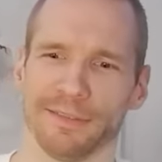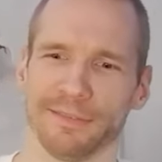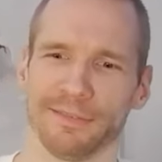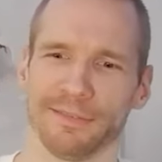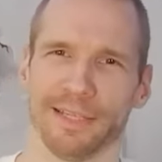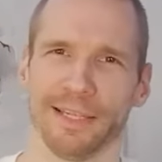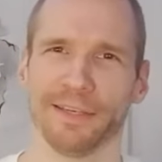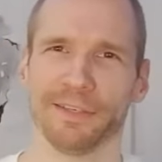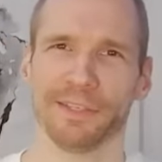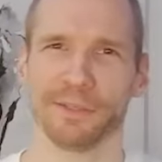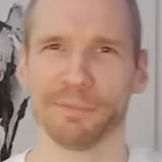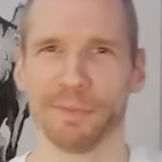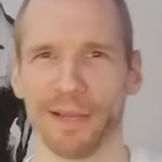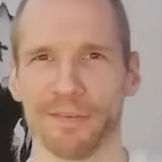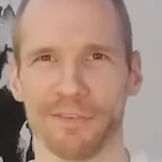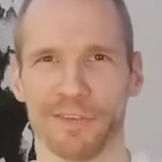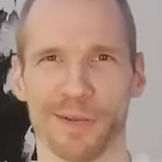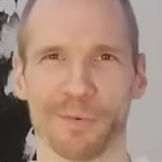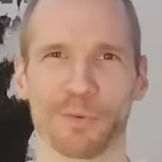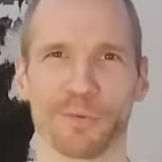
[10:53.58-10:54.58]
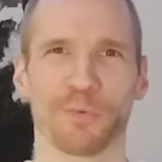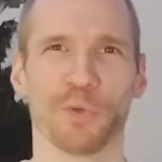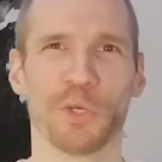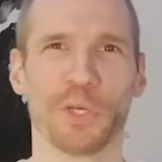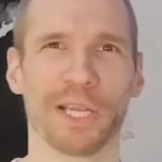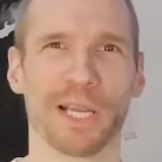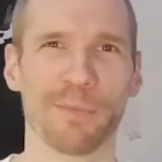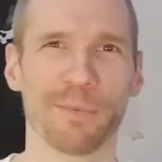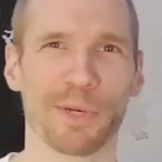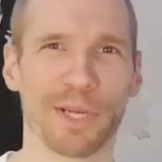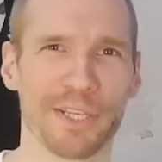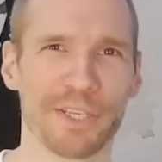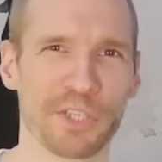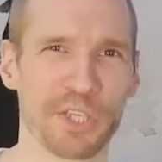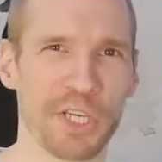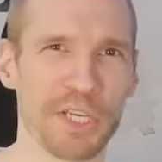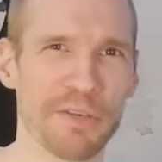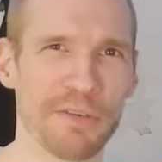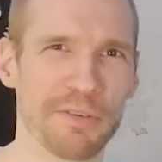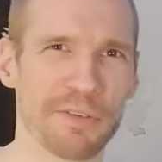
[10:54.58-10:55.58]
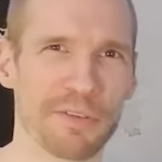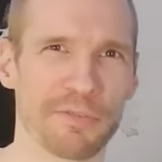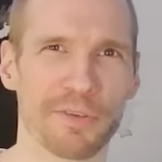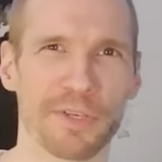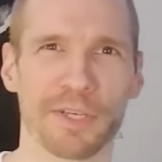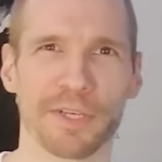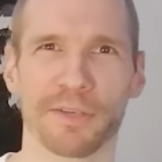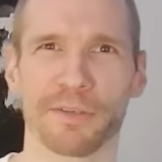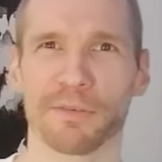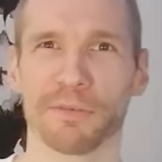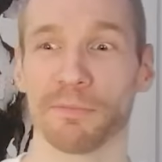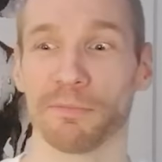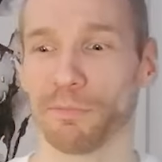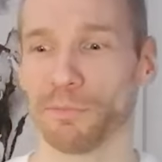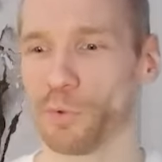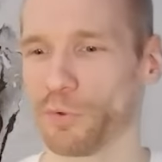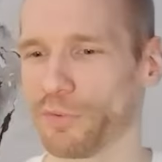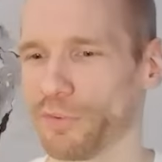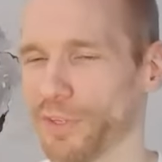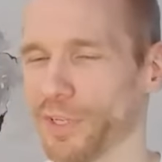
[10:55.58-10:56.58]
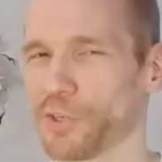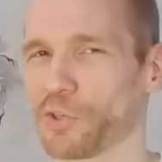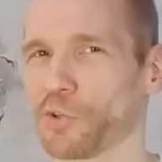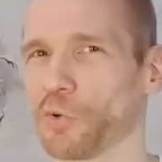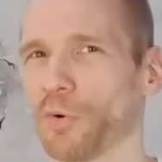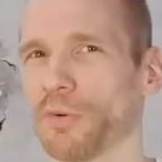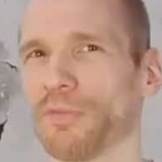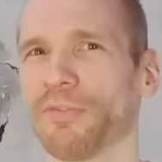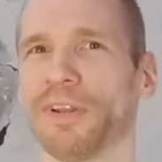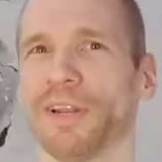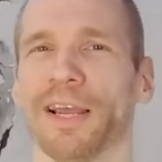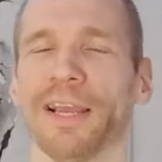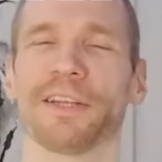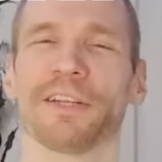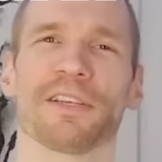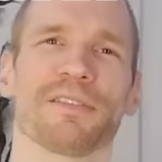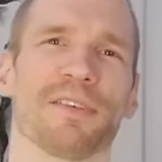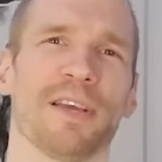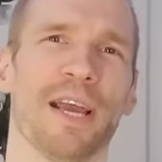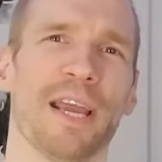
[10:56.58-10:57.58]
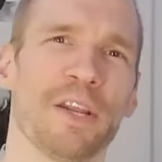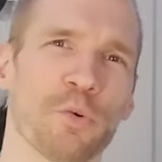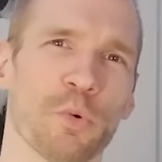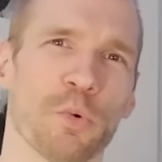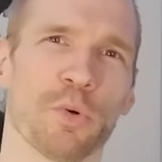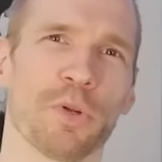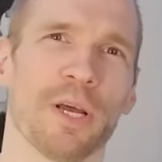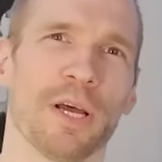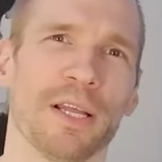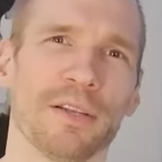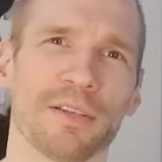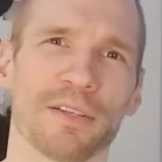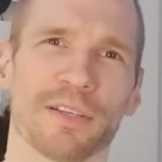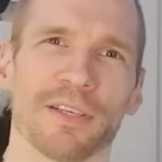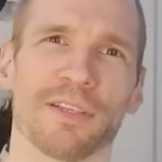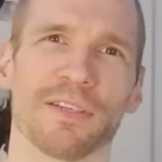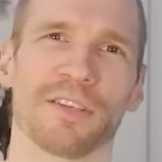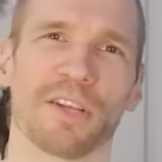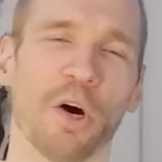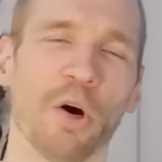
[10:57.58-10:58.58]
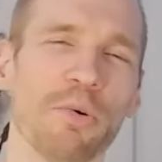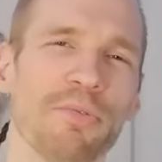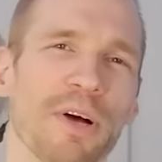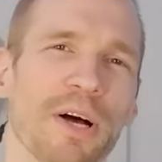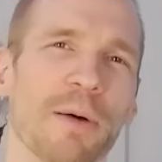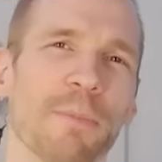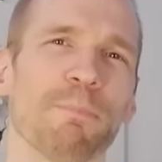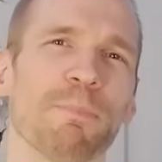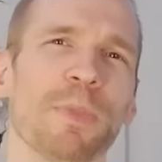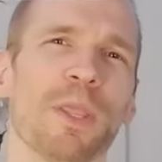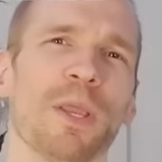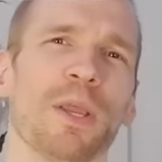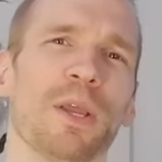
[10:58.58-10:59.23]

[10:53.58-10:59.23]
Denn ich meine, wir haben uns für die Kamera entschieden, deswegen muss sie ja schon vielleicht das ein oder andere drauf haben.